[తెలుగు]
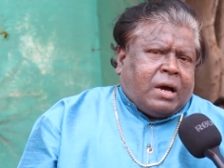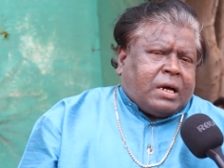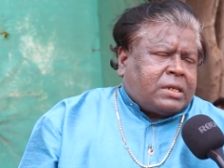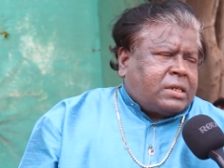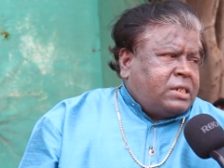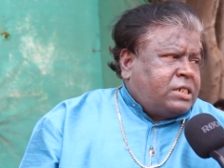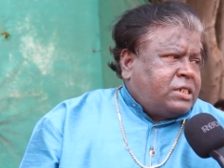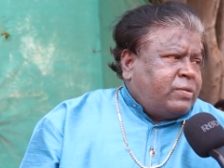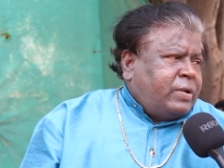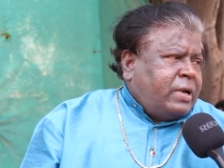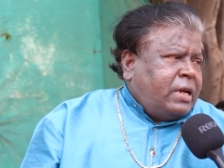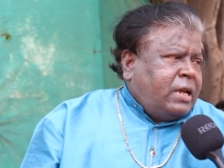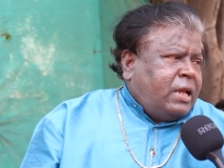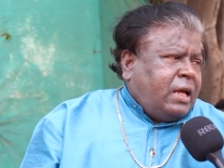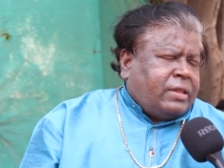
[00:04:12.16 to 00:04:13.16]
ఆర్టిస్ట్
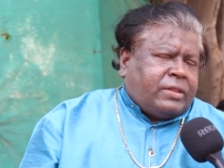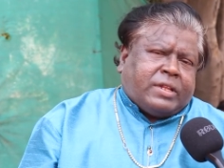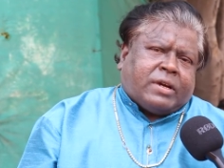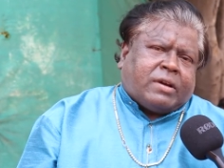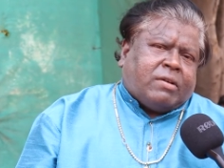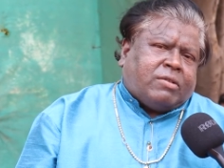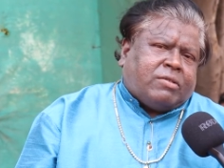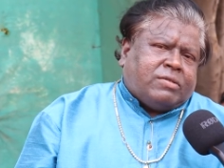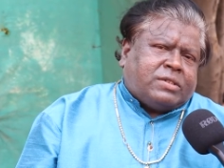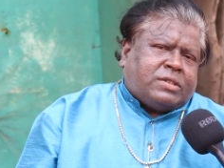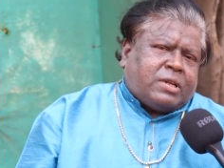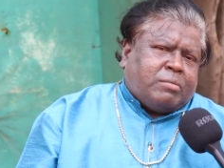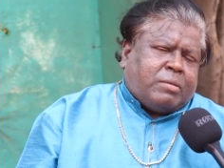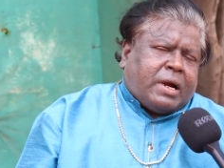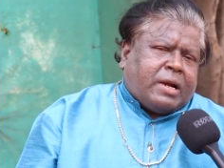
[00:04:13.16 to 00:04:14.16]
వెళ్ళినా అంతే
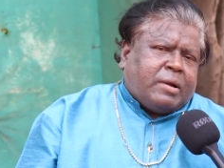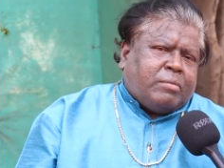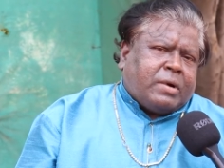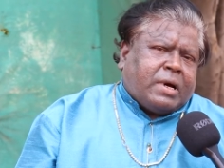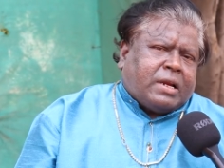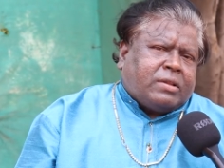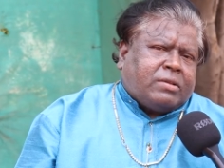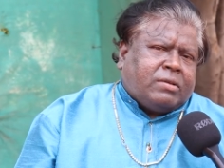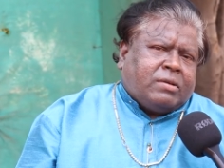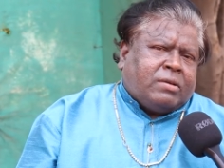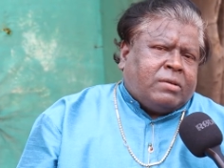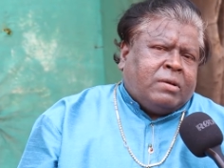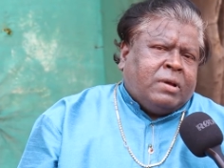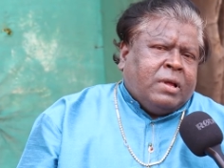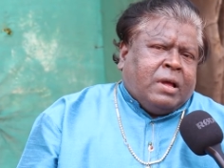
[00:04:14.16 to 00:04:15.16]
గౌరవిస్తారు మేడం గారిలో
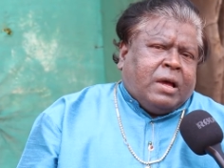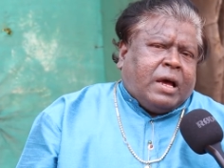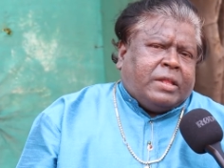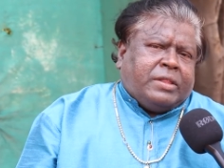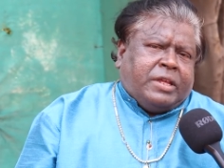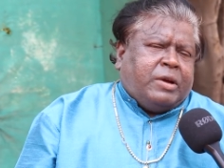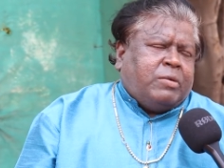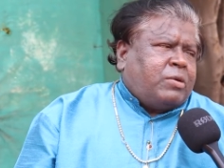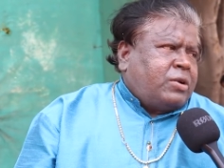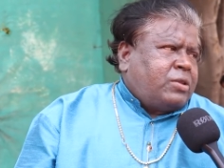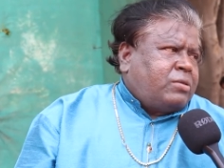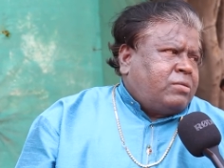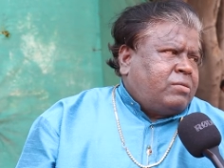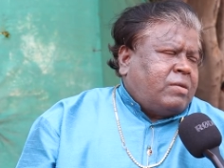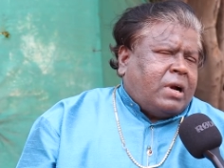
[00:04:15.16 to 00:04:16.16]
అదే
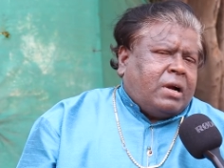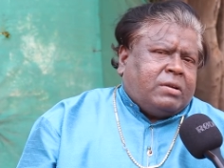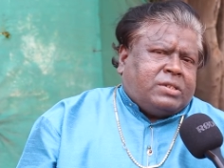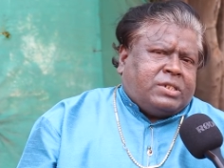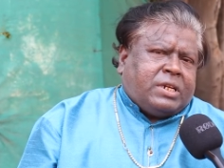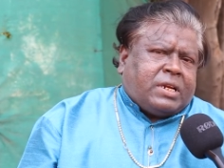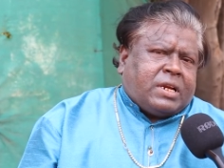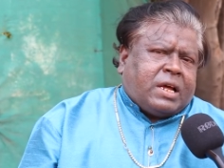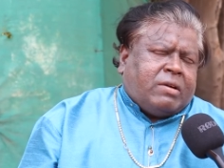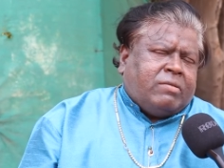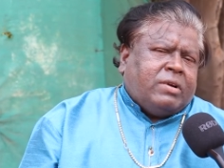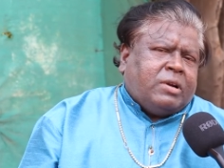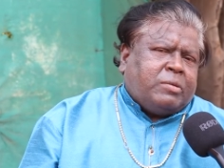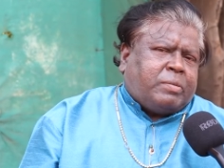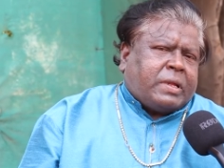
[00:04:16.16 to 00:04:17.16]
ఉండదు వాళ్ళు చిన్న
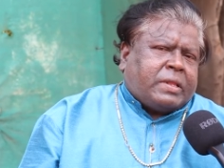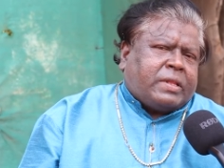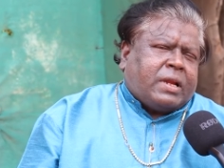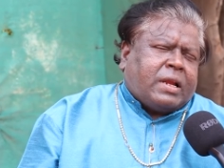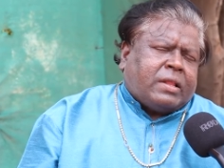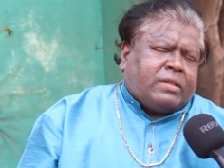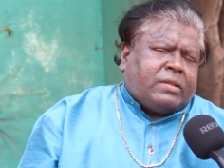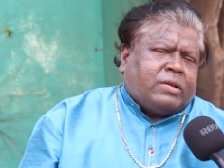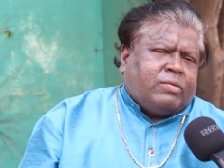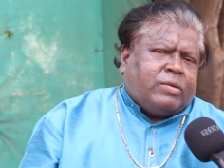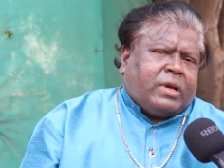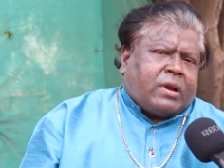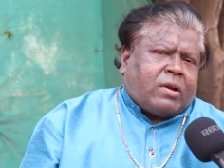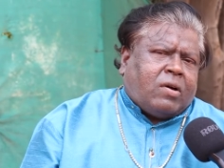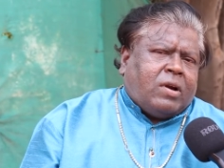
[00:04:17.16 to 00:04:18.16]
వీళ్ళు పెద్దలు అందరూ
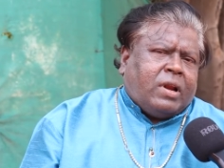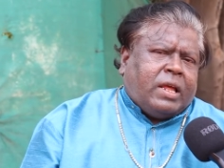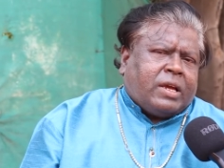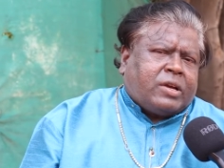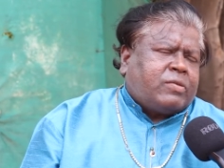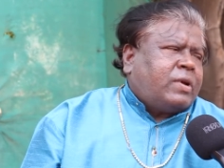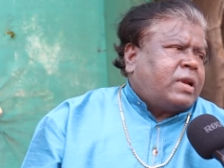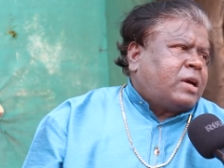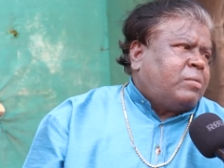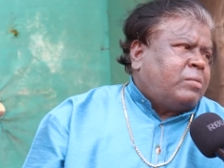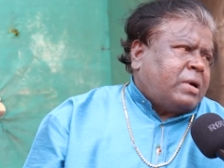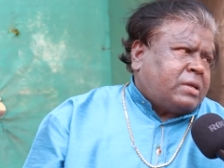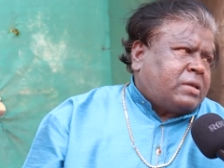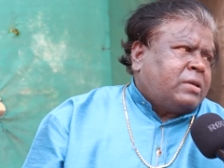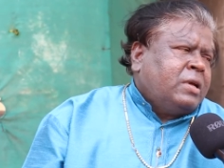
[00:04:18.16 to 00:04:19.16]
వీఆర్ ఆల్ ఈక్వల్గా
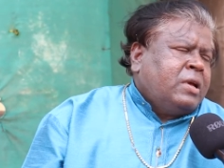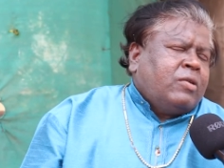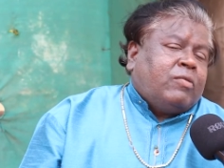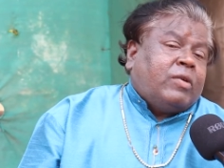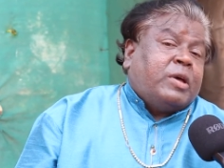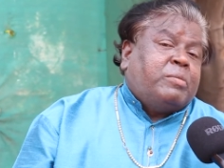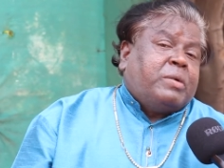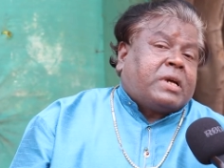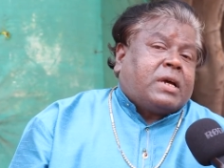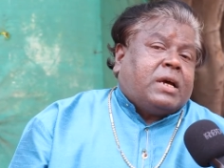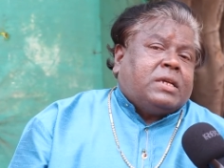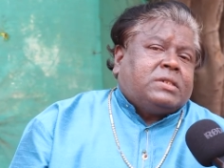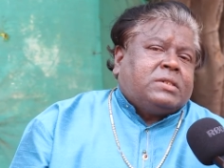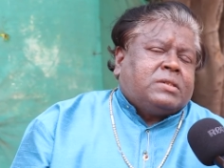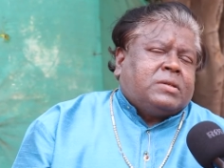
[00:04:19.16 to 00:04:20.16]
మా వై
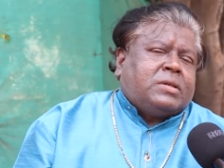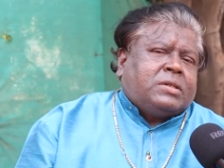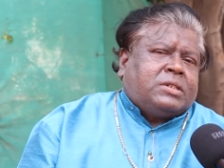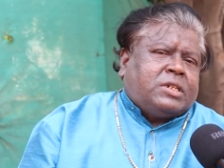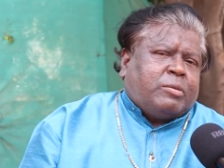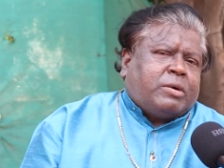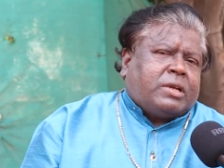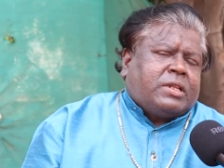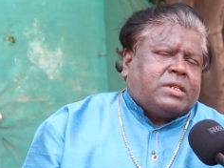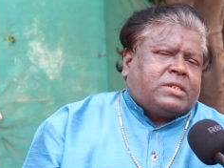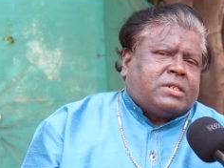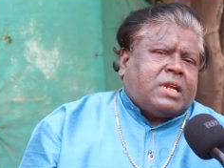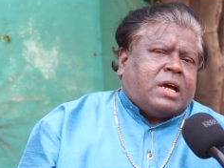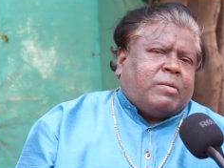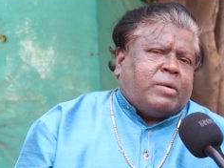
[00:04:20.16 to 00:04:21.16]
బికాజ్ uh,
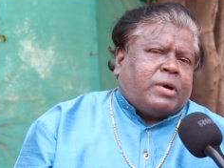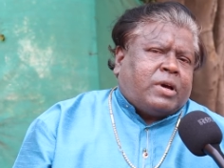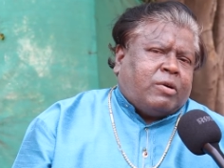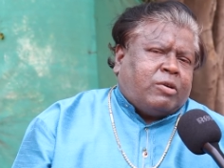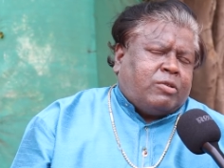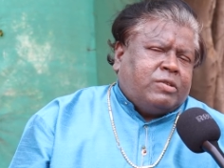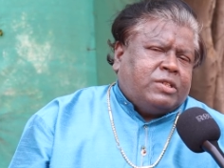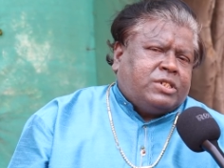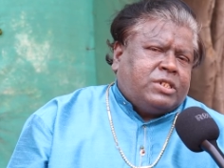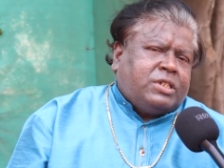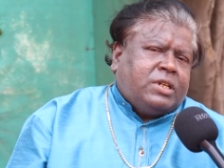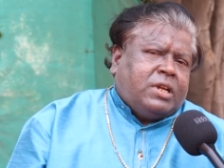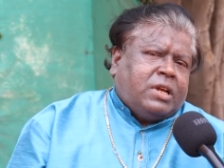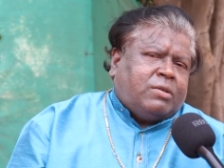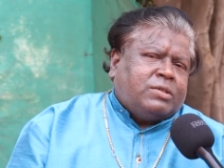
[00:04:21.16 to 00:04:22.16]
జబర్దస్త్ని ఆమె
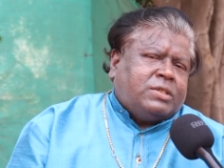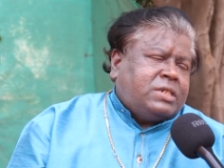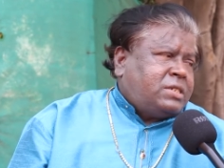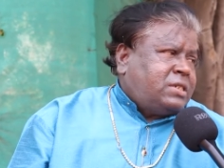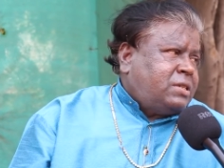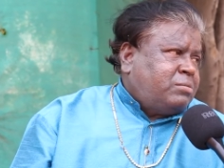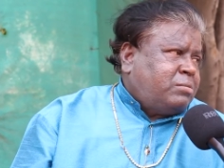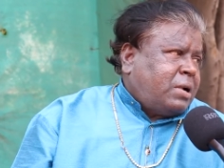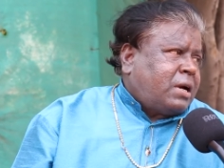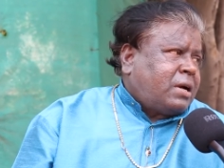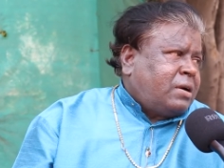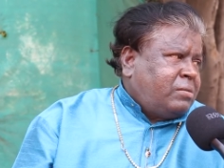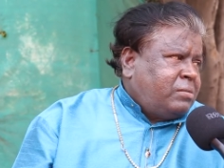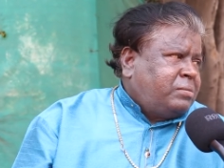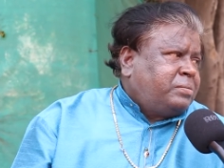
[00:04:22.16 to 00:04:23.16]
గౌరవించింది లవ్ చేసింది
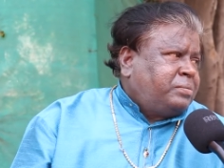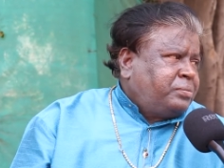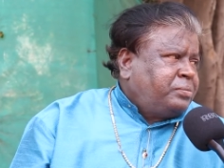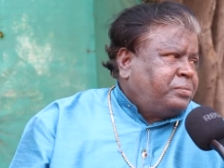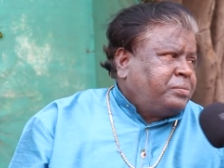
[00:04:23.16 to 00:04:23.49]
బాగా ఓకే